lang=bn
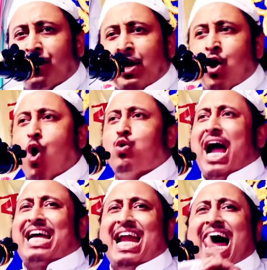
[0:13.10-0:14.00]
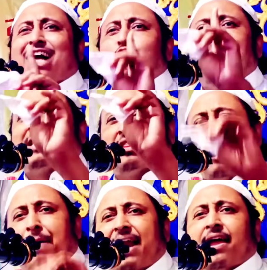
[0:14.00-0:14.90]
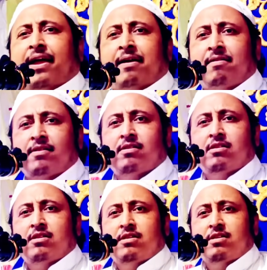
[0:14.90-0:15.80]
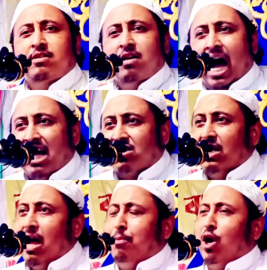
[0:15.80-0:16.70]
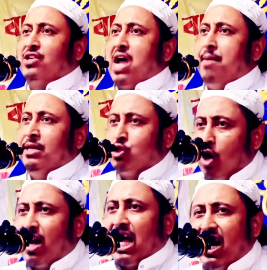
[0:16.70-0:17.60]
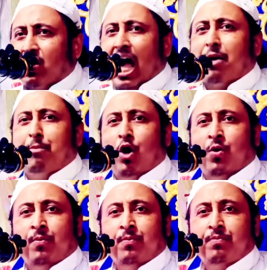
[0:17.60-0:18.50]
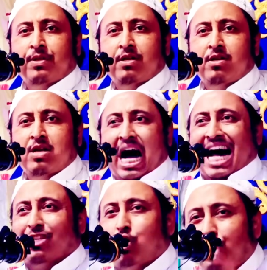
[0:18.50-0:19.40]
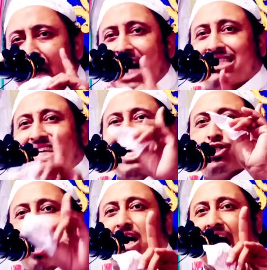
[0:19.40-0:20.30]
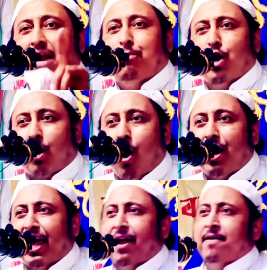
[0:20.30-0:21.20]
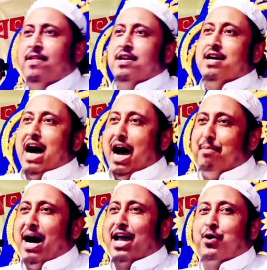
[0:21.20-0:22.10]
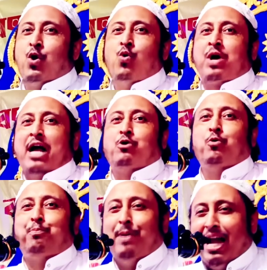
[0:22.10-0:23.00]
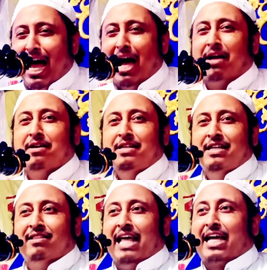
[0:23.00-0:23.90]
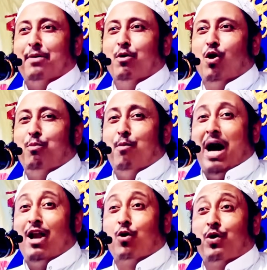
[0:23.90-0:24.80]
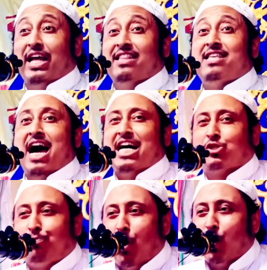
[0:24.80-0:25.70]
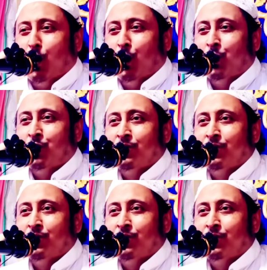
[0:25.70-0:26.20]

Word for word: যদি নৌকাকে না ডুবাতে পারে হাসিনা বলেছে আমি সরকারে থাকব আর যদি হাসিনা সরকার মনে করে আমার নৌকা ডুববে না তাকে বলবো ভালো করে ইতিহাস পড়ো